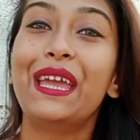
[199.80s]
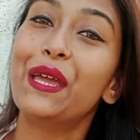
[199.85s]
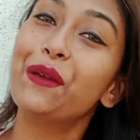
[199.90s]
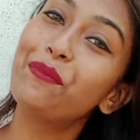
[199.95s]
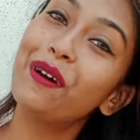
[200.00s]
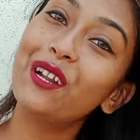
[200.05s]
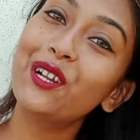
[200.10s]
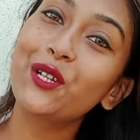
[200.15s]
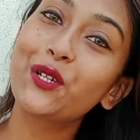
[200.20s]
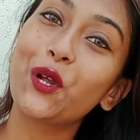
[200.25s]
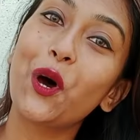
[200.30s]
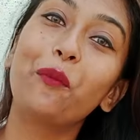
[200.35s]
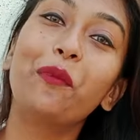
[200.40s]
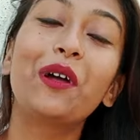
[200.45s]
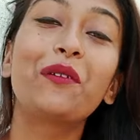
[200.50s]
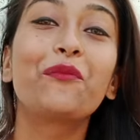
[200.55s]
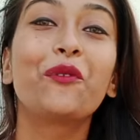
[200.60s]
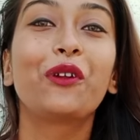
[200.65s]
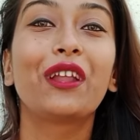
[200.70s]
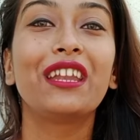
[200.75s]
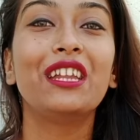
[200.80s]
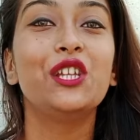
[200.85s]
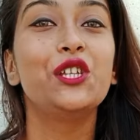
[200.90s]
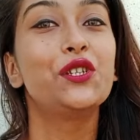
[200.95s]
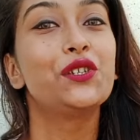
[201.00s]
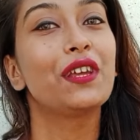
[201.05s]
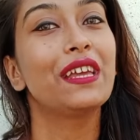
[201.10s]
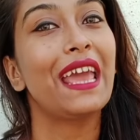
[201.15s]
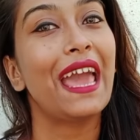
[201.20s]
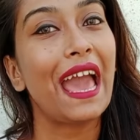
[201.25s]
এবার সবার মনে
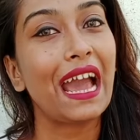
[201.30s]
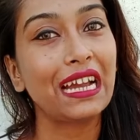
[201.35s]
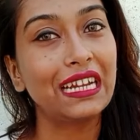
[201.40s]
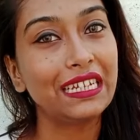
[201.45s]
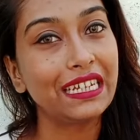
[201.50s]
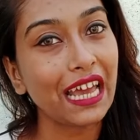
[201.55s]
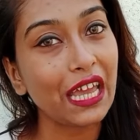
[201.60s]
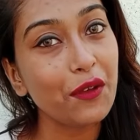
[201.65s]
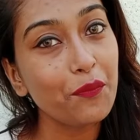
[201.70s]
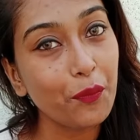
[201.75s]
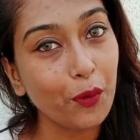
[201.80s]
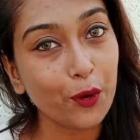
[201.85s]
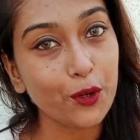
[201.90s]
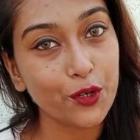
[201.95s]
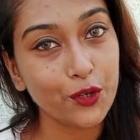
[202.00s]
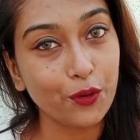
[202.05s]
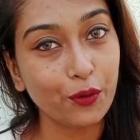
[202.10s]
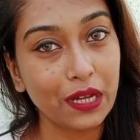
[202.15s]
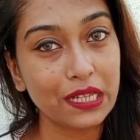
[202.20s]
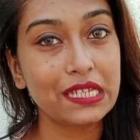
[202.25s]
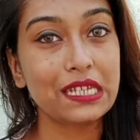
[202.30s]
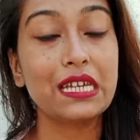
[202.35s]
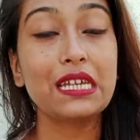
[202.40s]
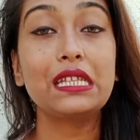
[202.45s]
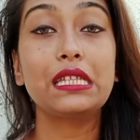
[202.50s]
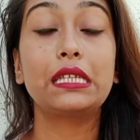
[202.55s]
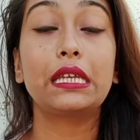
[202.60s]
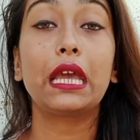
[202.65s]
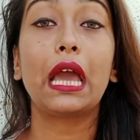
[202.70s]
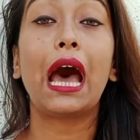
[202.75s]
নিশ্চয়ই একটাই প্রশ্ন আছে
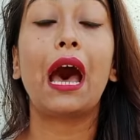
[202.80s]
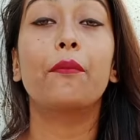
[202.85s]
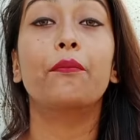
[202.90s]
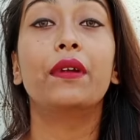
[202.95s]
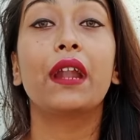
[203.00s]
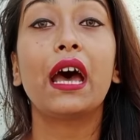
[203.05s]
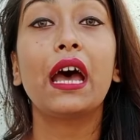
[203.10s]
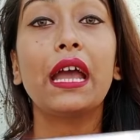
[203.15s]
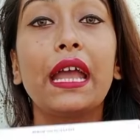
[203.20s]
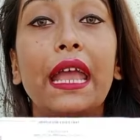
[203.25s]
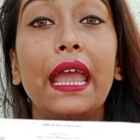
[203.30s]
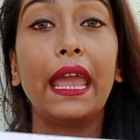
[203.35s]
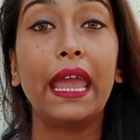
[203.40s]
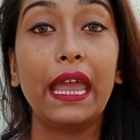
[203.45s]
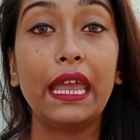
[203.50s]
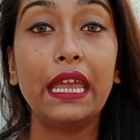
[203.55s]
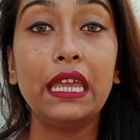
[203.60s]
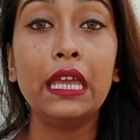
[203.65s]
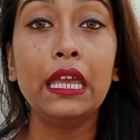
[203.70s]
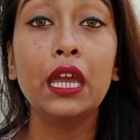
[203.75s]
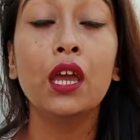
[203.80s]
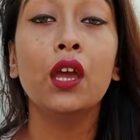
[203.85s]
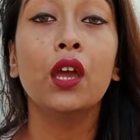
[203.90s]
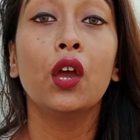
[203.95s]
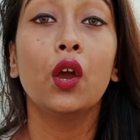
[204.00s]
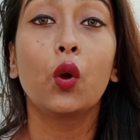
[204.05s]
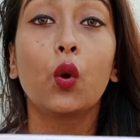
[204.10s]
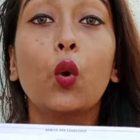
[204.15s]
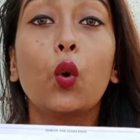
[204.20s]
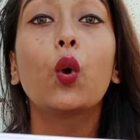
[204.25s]
যে আমরা এই
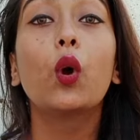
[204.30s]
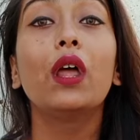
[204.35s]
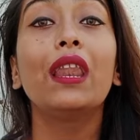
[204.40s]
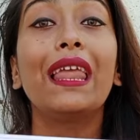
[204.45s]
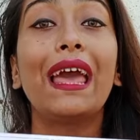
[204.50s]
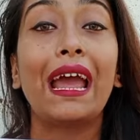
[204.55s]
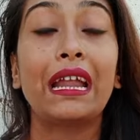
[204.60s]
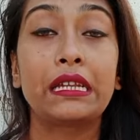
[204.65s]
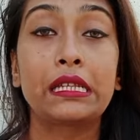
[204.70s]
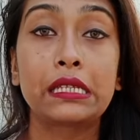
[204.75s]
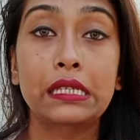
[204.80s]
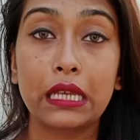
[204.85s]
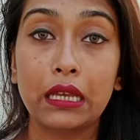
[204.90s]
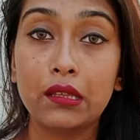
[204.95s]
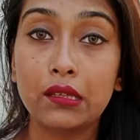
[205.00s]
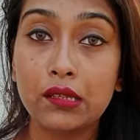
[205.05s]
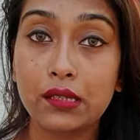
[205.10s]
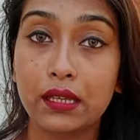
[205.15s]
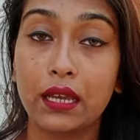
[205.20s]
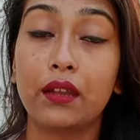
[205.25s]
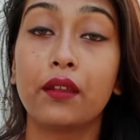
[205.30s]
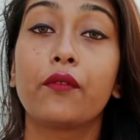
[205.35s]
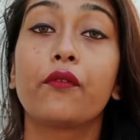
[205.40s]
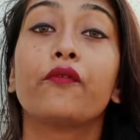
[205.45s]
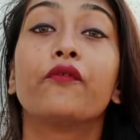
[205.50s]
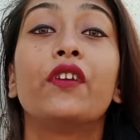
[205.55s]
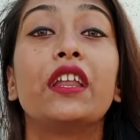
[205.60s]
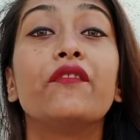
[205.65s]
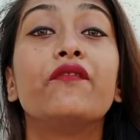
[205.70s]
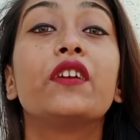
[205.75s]
গুগল অ্যাডসেন্সের
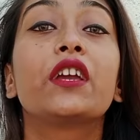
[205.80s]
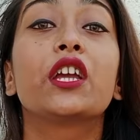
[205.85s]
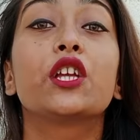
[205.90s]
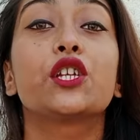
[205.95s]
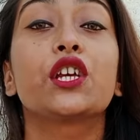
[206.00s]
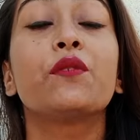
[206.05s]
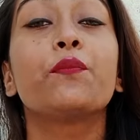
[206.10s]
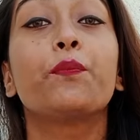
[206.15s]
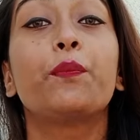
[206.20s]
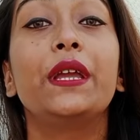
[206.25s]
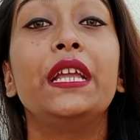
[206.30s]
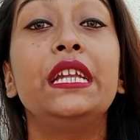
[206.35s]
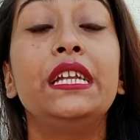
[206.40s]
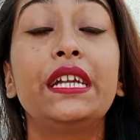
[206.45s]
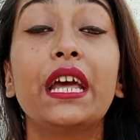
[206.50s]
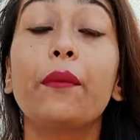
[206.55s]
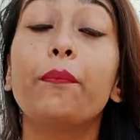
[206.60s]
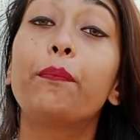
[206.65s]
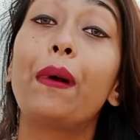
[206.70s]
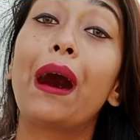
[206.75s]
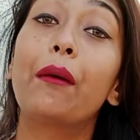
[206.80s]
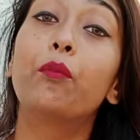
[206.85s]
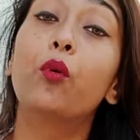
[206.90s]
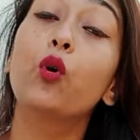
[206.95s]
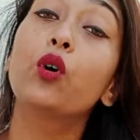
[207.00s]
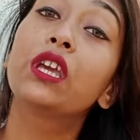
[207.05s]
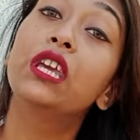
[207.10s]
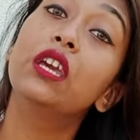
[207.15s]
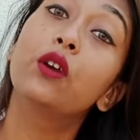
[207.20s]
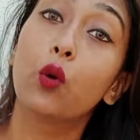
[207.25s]
ভেরিফিকেশন পিনটা পাবো
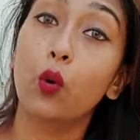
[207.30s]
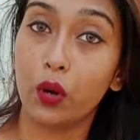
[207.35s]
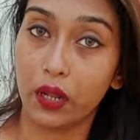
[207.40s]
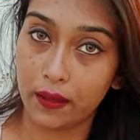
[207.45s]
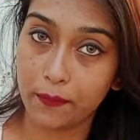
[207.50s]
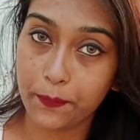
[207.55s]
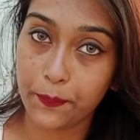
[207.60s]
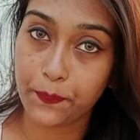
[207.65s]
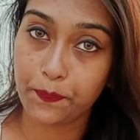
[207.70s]
কি করে